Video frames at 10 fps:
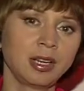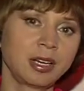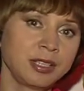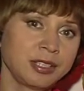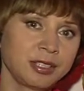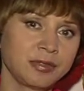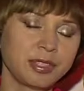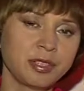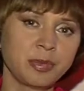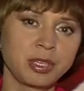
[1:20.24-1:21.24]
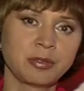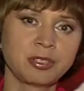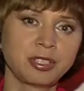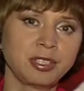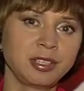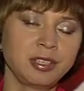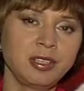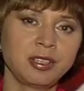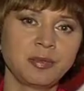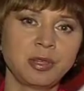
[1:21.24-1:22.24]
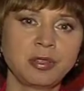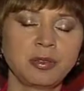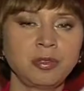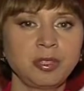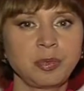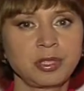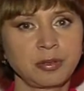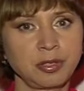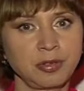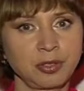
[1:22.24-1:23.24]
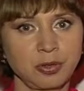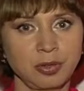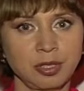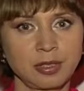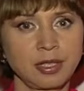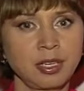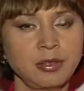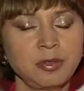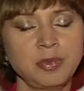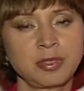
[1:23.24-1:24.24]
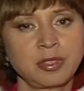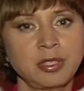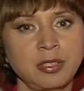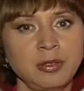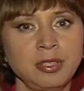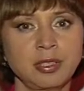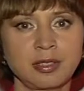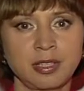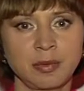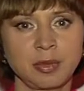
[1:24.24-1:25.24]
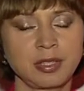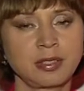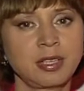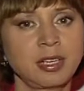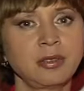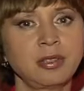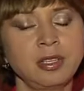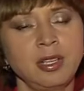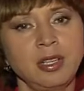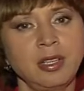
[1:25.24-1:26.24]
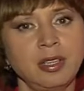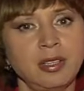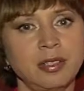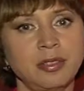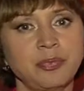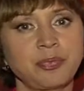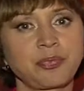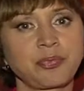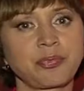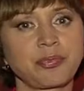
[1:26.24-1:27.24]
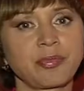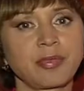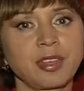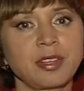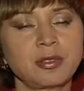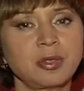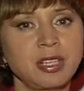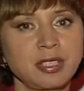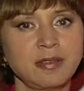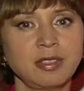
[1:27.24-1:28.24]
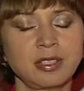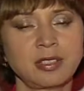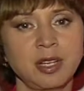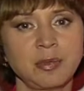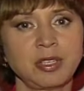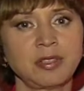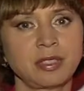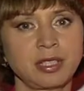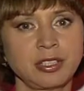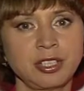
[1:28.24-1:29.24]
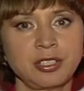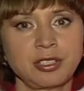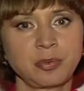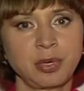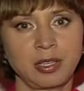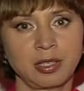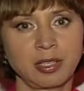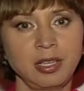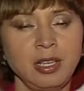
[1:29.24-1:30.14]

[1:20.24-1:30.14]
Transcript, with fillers: Конечно, все мои ученики имеют только пятерки в школе, сдают международные экзамены, сдают э, государственные экзамены на высочайших баллах.